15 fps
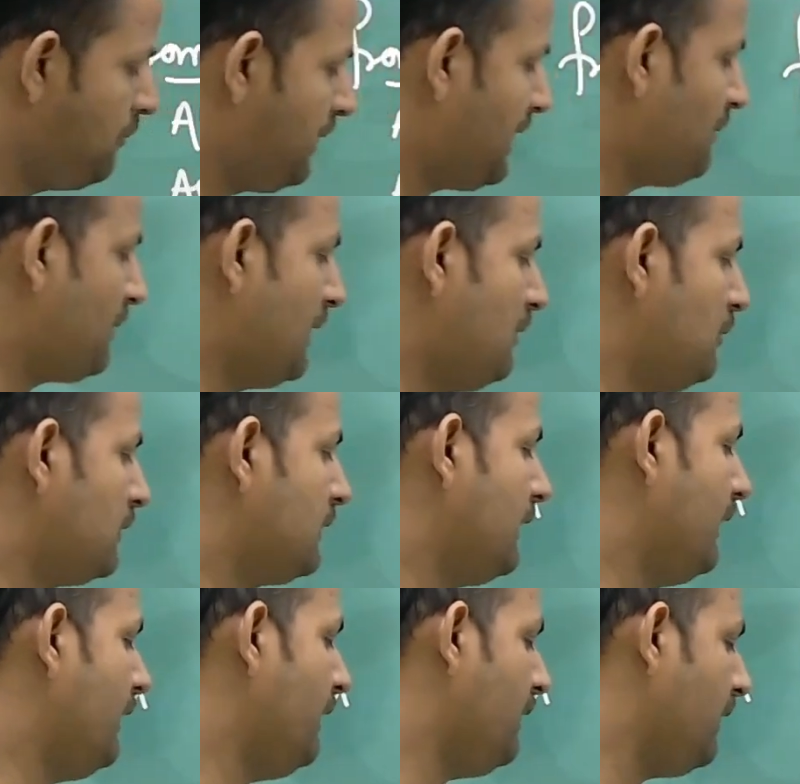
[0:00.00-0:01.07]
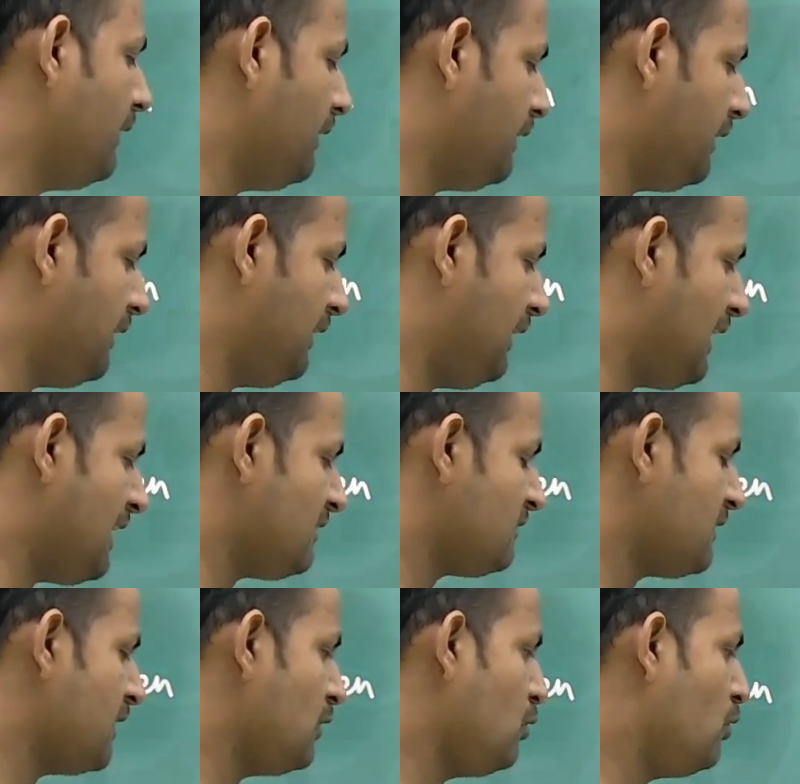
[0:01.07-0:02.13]
का मतलब होता है लास्ट के
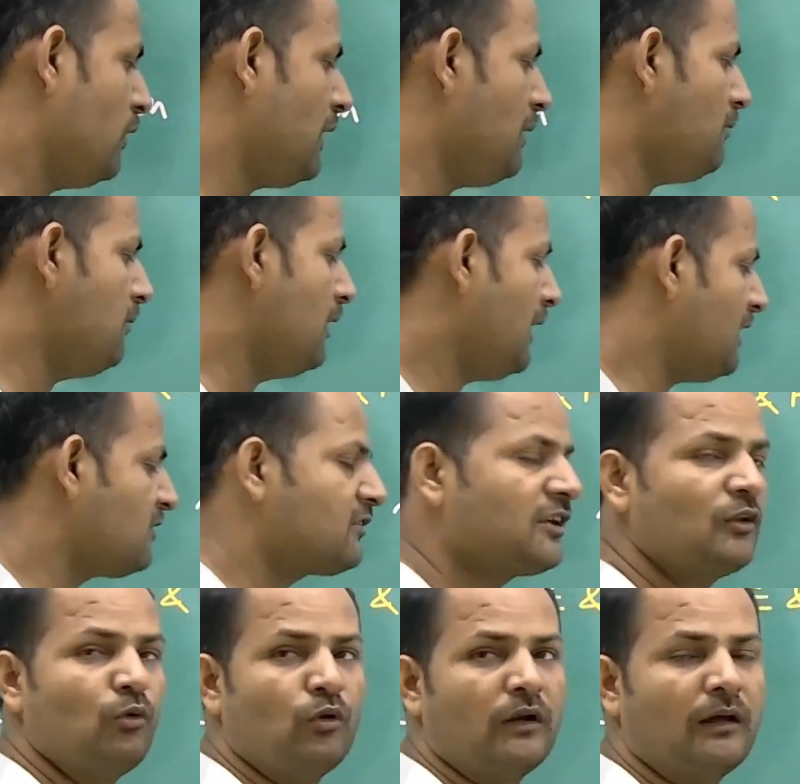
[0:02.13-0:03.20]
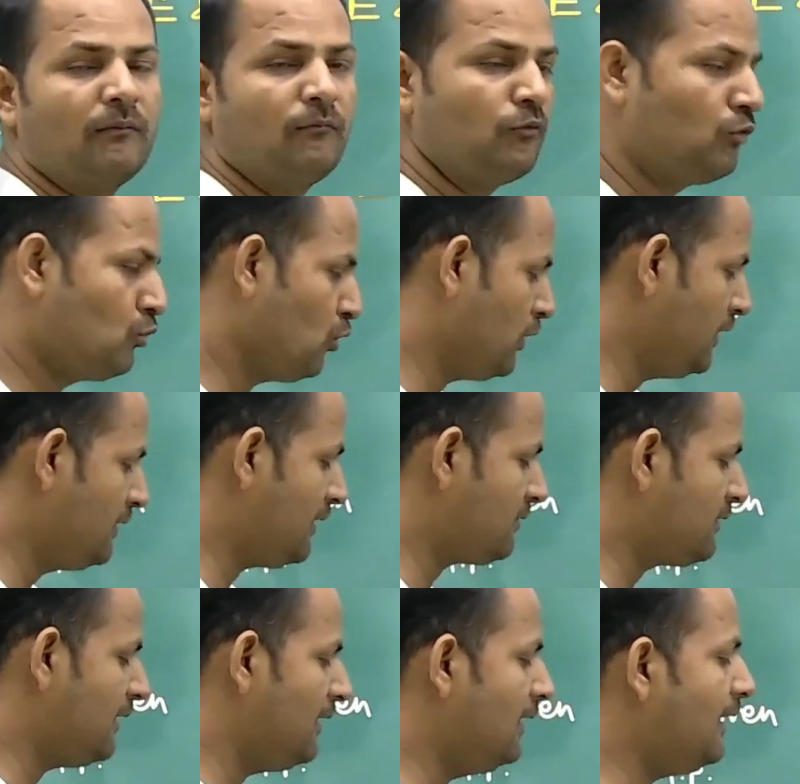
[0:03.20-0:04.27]
दो नाम लास्ट के दो नाम जो इधर से
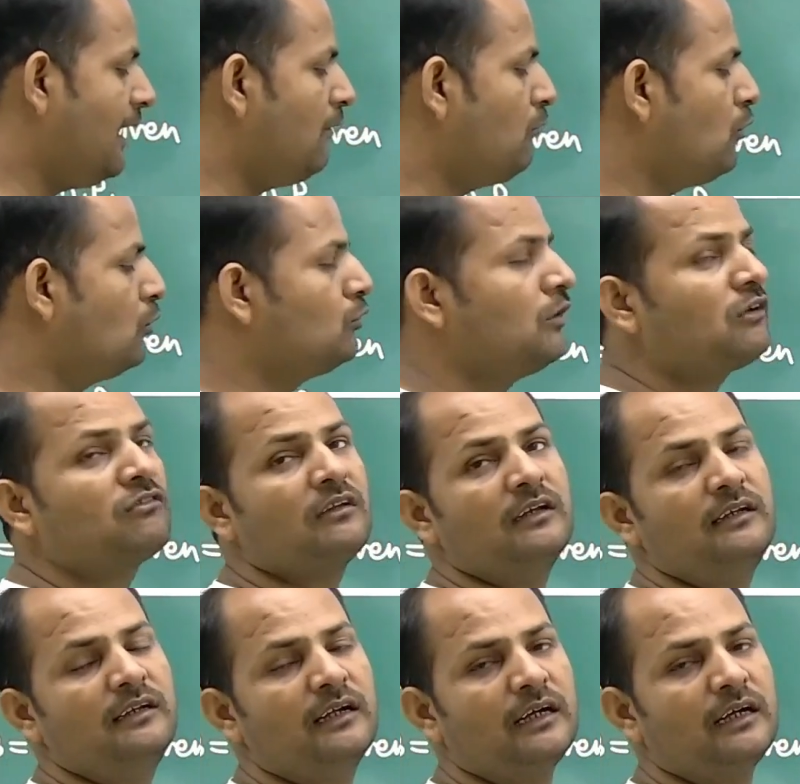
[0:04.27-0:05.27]
लिया वो उधर से लिया